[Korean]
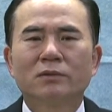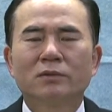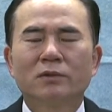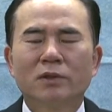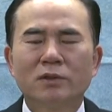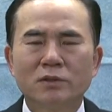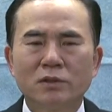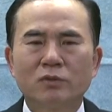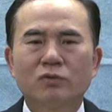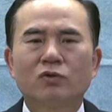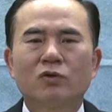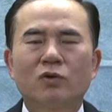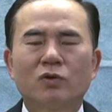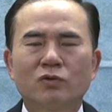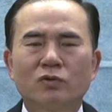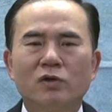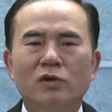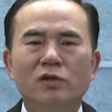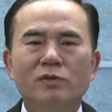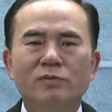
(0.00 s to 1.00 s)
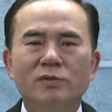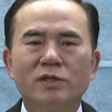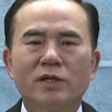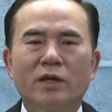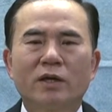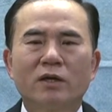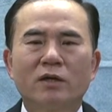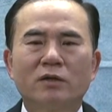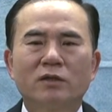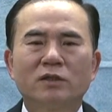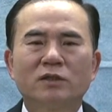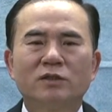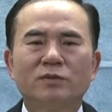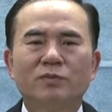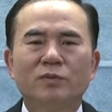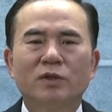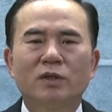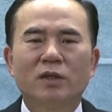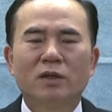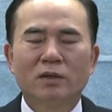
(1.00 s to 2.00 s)
그래서 더럽고 떨림이 생기는
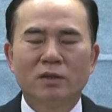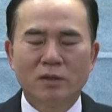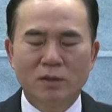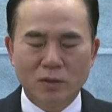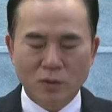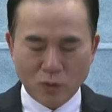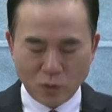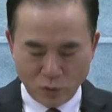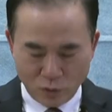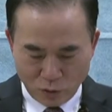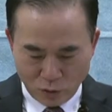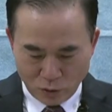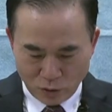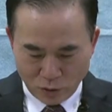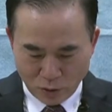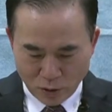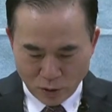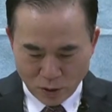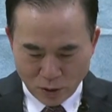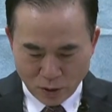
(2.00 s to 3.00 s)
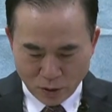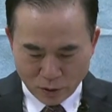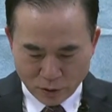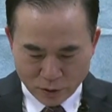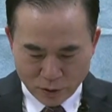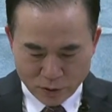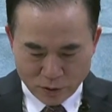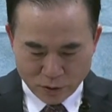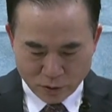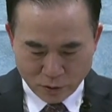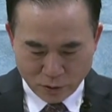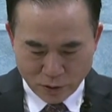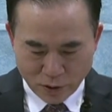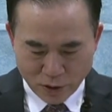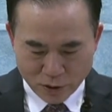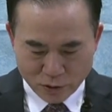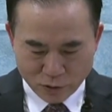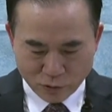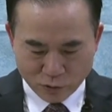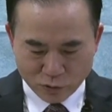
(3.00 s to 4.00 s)
것입니다. 오늘 그래서
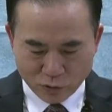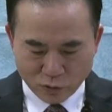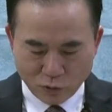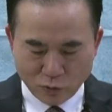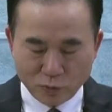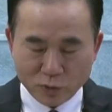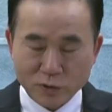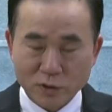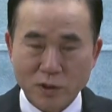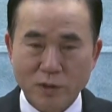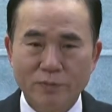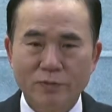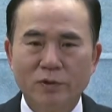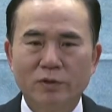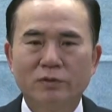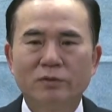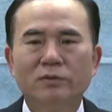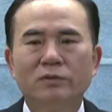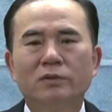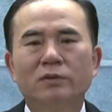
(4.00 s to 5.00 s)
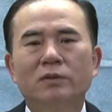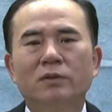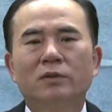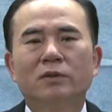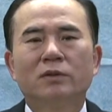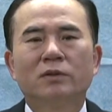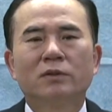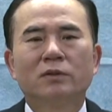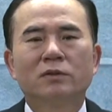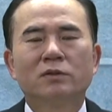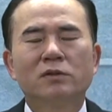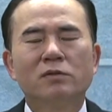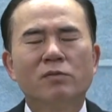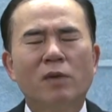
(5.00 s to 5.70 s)
예수 그리스도를 붙잡는 그